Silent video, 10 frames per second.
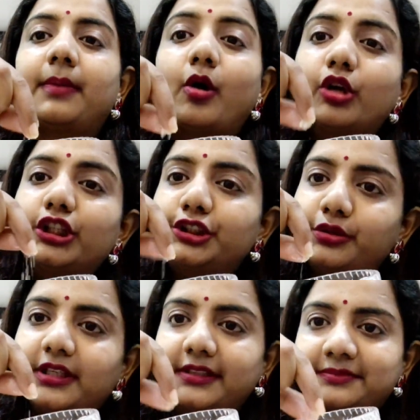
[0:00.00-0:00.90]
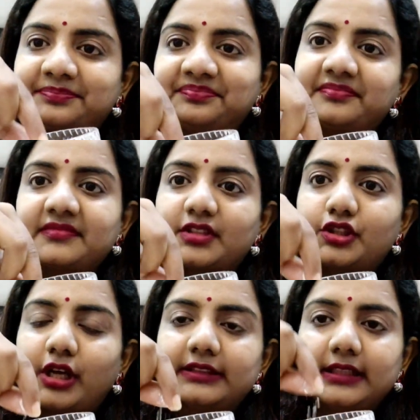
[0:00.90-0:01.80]
பவுடர் சுகர்
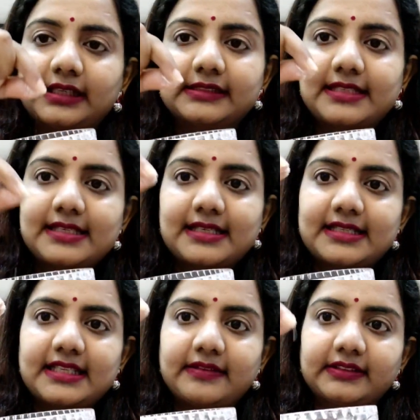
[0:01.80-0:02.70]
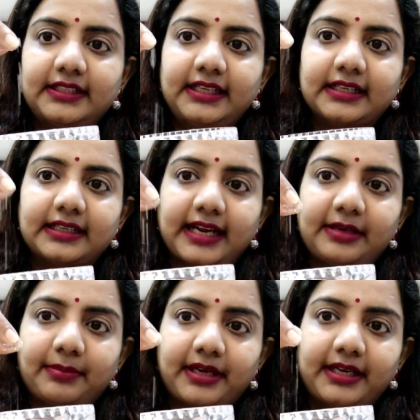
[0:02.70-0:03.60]
ஸோ அந்த கன்சிஸ்டன்சிக்கு வந்து நீங்கள்
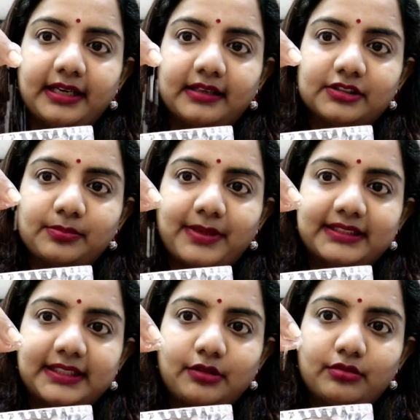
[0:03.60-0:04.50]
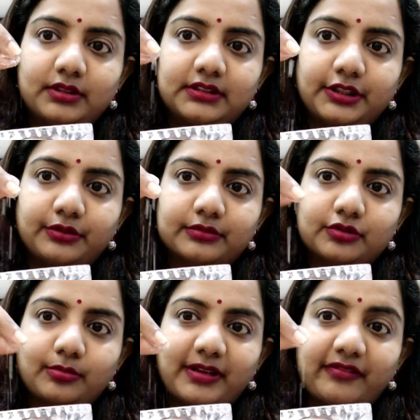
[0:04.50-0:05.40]
கிரைண்ட் பண்ணிக்கலாம் ஸோ பார்த்தாலே உங்களுக்கு தெரியும்
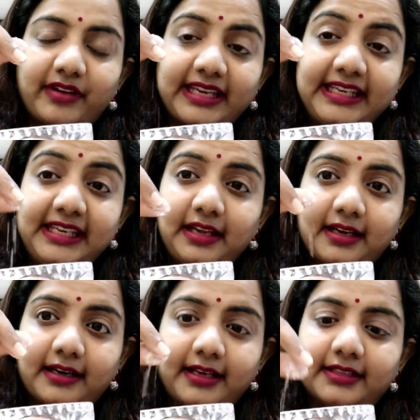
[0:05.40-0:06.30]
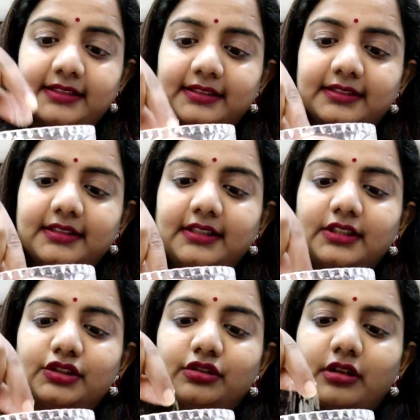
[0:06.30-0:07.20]
ஸோ ஒரு மாதிரி ஃபைனாக கிடையாது அது
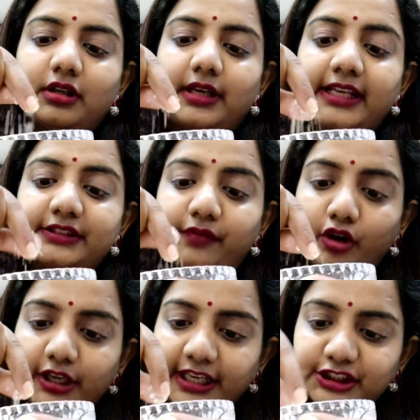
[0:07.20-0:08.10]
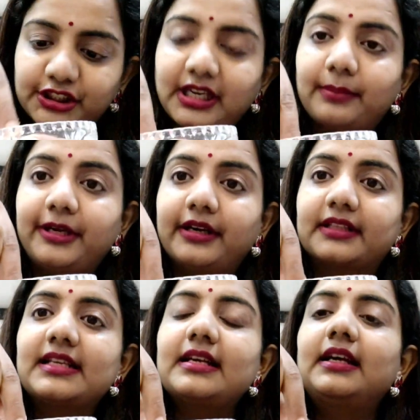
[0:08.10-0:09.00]
ஸோ எக்ஸ்ஃபாலியேஷன்
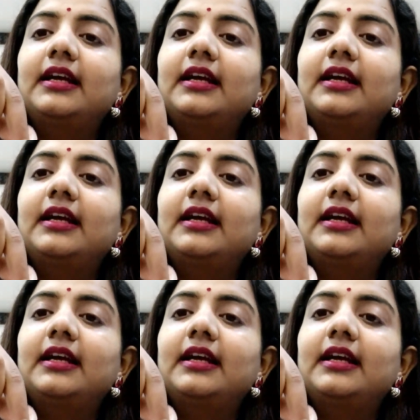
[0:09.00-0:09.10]
அப்படின்றது